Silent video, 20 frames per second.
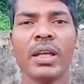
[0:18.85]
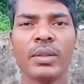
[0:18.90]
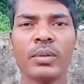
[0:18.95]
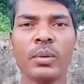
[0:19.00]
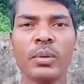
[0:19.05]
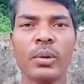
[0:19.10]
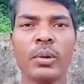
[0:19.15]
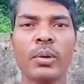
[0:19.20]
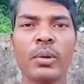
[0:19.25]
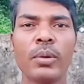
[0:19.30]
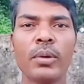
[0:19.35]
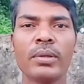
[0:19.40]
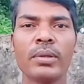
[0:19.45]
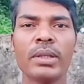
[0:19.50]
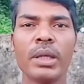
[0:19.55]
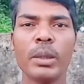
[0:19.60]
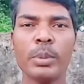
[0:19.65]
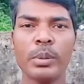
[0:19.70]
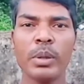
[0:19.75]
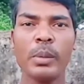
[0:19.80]
तो
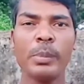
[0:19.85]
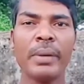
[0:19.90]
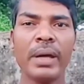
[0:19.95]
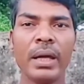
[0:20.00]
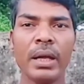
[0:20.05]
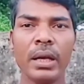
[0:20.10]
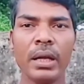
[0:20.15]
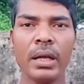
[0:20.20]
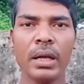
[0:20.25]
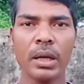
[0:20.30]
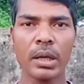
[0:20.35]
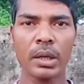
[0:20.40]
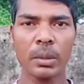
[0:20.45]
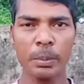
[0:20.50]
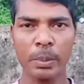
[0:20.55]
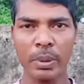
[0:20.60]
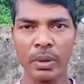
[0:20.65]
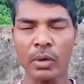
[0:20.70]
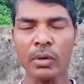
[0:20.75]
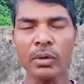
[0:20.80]
सबसे पहले
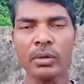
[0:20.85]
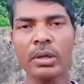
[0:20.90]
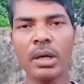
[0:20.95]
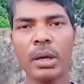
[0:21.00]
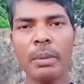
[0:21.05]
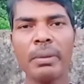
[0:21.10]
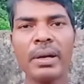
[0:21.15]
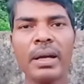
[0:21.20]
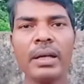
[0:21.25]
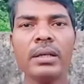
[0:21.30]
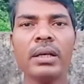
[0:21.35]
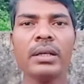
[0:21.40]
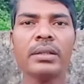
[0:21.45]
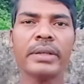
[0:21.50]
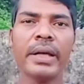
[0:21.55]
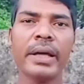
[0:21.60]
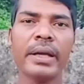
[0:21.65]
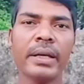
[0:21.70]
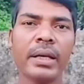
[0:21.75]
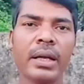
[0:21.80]
फ्रंट कैमरा या
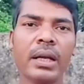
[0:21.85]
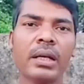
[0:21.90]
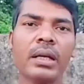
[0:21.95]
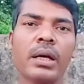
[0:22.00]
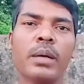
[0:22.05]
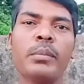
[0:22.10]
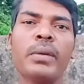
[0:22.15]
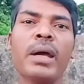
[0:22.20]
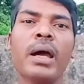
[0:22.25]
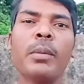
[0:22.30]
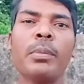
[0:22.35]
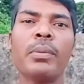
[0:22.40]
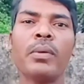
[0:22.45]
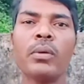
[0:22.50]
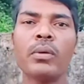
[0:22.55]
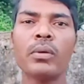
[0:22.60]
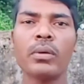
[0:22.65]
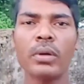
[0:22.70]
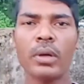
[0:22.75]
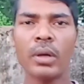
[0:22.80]
चाहे रियल कैमरा आप
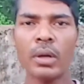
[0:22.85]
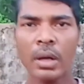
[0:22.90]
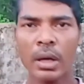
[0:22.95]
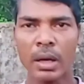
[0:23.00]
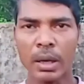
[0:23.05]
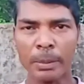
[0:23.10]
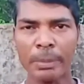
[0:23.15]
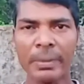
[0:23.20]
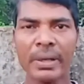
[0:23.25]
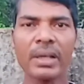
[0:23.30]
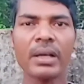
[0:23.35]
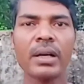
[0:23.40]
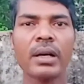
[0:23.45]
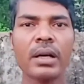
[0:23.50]
लोग अपना